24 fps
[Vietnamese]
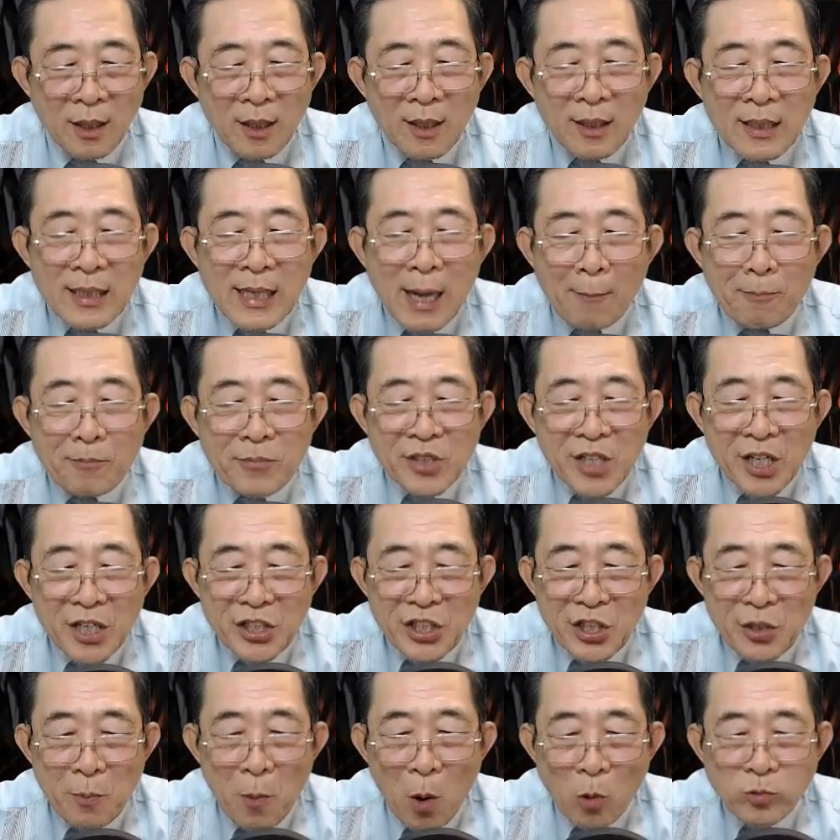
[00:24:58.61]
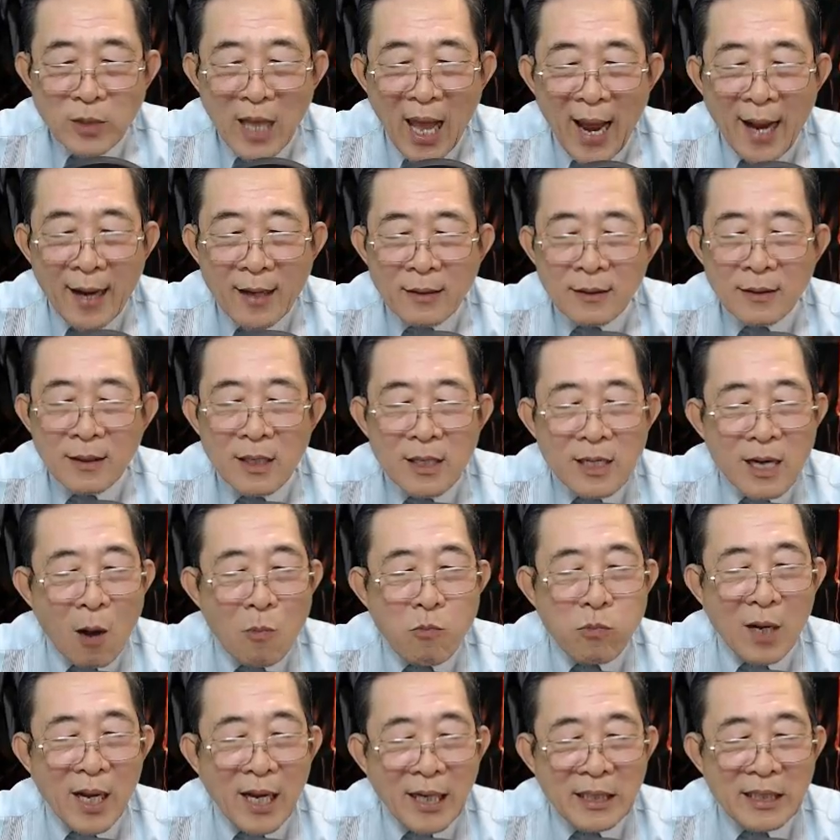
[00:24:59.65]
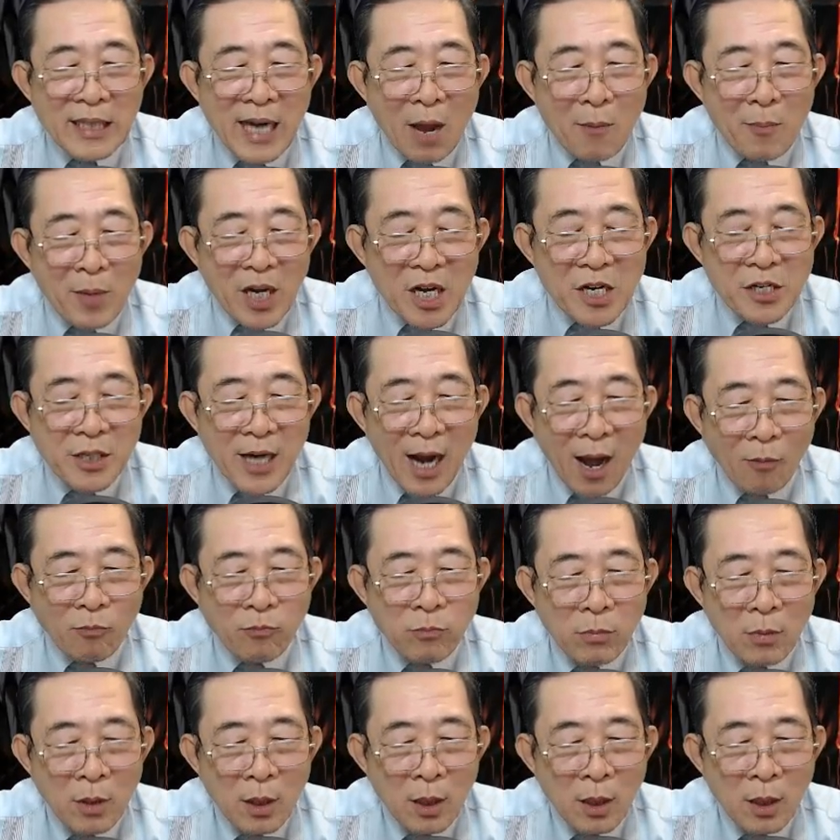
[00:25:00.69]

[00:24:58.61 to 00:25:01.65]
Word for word: nằm trên giường một tháng, không cách nào mà cử động.